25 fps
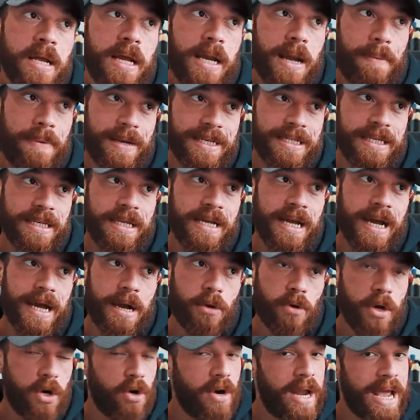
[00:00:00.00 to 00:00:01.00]
La pasta di
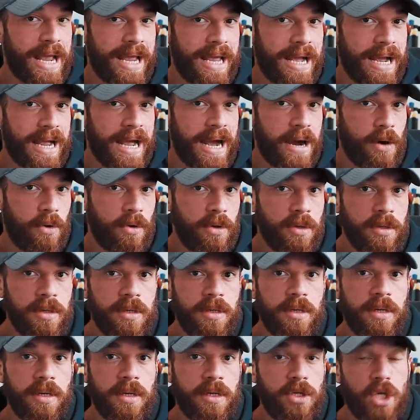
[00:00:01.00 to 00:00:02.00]
cacao che non è cacao,
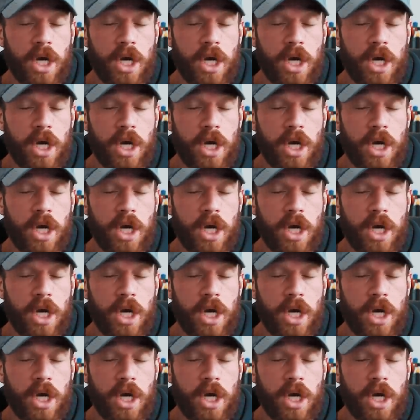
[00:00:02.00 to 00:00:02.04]
eh,